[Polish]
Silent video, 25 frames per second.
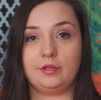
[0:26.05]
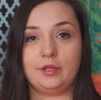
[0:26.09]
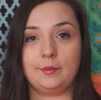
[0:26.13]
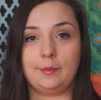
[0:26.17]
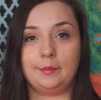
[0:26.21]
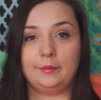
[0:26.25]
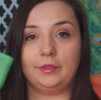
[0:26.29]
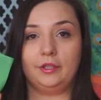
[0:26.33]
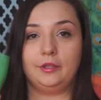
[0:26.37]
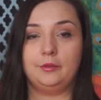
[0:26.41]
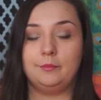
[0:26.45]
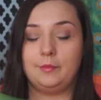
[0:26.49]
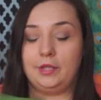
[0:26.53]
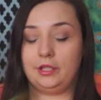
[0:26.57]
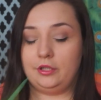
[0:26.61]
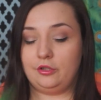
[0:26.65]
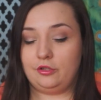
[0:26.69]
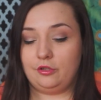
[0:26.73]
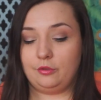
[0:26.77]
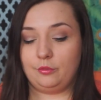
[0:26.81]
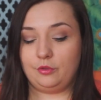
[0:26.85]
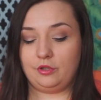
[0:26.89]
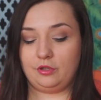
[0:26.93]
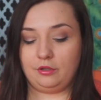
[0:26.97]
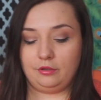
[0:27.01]
Tutaj mam taką
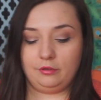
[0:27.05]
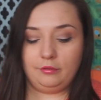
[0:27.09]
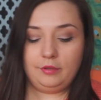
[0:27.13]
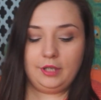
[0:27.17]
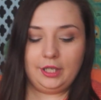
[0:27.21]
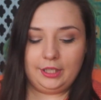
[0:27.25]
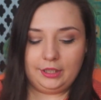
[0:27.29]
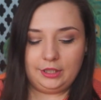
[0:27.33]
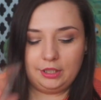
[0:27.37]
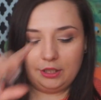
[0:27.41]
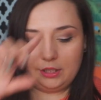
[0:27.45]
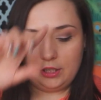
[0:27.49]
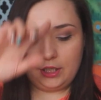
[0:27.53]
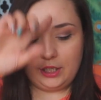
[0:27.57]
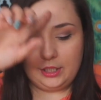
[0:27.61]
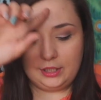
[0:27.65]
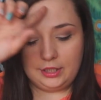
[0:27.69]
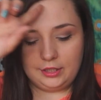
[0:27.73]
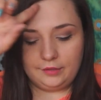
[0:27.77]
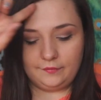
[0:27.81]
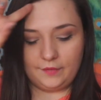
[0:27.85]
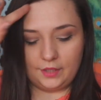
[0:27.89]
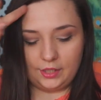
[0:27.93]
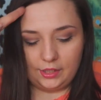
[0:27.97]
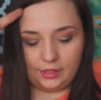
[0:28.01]
magiczną zieloną karteczkę,
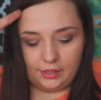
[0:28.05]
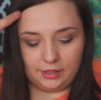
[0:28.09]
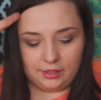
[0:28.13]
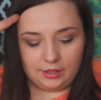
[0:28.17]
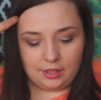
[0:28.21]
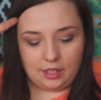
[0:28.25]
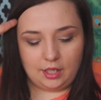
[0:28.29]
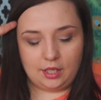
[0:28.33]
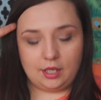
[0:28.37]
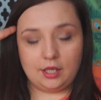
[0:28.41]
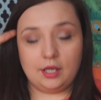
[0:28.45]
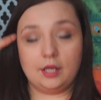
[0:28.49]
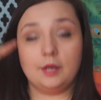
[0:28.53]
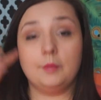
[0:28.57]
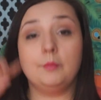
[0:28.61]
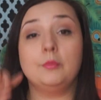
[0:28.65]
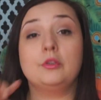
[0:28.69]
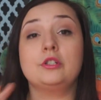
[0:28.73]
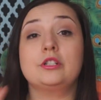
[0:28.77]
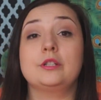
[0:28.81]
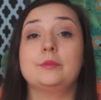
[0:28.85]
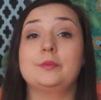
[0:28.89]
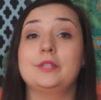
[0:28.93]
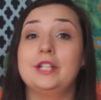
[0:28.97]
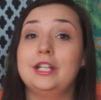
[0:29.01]
tak więc e,
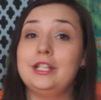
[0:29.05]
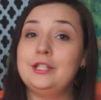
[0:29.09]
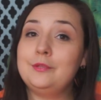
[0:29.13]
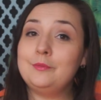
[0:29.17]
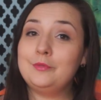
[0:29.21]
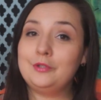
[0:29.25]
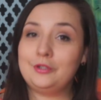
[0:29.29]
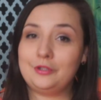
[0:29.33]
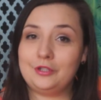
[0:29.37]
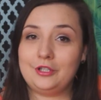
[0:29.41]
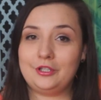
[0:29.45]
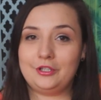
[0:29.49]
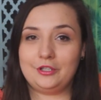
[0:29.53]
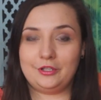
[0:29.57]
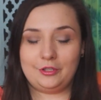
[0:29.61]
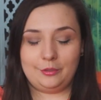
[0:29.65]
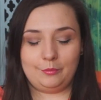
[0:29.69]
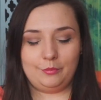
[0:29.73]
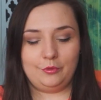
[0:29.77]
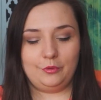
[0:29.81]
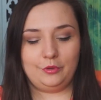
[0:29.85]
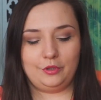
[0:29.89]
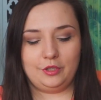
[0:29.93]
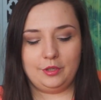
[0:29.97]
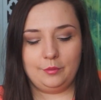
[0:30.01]
może przejdźmy do rzeczy,
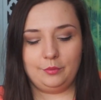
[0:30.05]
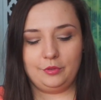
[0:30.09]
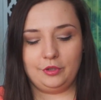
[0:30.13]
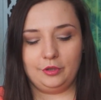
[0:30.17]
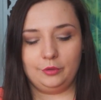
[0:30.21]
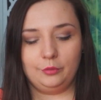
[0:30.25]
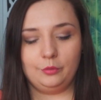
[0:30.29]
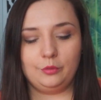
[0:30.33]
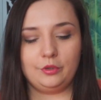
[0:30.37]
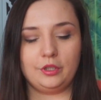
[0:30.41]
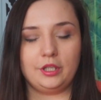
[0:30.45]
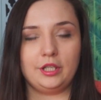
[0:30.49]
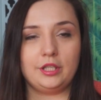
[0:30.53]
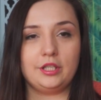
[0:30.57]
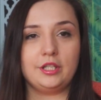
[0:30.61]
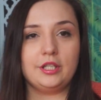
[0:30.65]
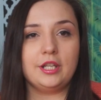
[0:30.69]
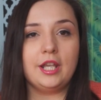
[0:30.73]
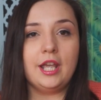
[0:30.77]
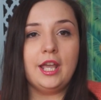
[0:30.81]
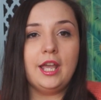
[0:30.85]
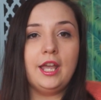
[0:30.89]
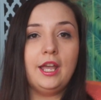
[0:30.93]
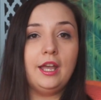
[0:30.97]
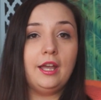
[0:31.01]
żeby już nie
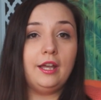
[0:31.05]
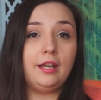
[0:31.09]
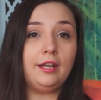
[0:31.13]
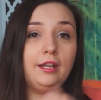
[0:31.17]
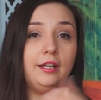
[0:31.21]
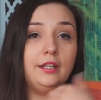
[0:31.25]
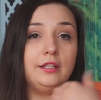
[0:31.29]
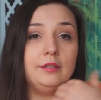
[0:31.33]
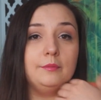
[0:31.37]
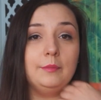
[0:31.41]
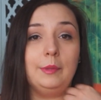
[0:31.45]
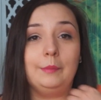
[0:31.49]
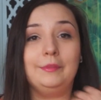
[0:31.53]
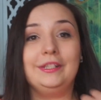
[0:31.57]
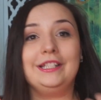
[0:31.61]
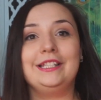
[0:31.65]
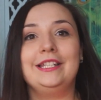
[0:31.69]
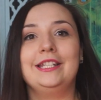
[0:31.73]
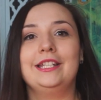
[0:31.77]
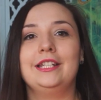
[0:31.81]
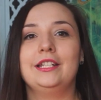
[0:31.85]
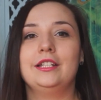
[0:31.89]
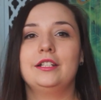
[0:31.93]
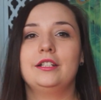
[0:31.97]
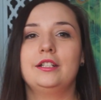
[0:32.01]
przedłużać e, i mam
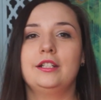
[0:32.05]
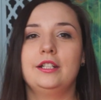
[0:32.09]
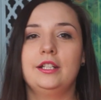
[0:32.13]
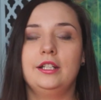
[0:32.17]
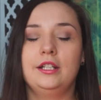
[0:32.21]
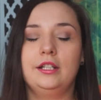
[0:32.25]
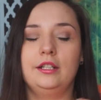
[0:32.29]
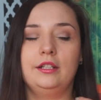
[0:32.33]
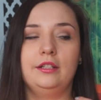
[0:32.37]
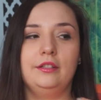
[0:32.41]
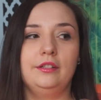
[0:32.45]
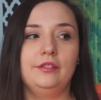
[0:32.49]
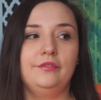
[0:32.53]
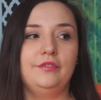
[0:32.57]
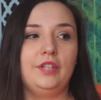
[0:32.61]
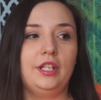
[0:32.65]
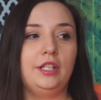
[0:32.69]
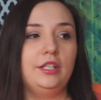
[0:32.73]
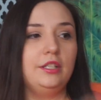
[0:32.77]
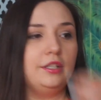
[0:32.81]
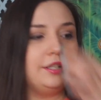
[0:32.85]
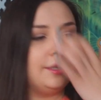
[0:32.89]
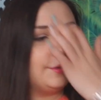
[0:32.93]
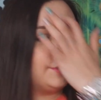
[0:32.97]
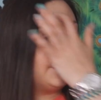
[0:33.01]
nadzieję, że w
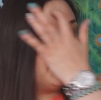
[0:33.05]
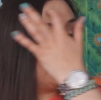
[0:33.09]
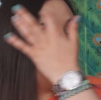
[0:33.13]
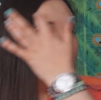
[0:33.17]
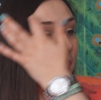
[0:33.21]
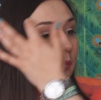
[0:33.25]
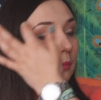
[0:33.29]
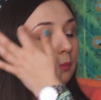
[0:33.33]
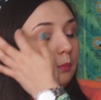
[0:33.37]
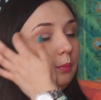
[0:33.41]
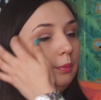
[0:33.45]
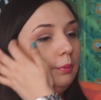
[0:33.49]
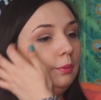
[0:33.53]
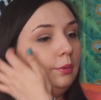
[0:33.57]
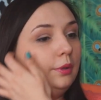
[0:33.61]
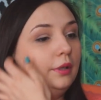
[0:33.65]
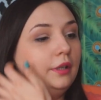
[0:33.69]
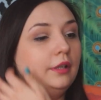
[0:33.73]
jakiś tam sposób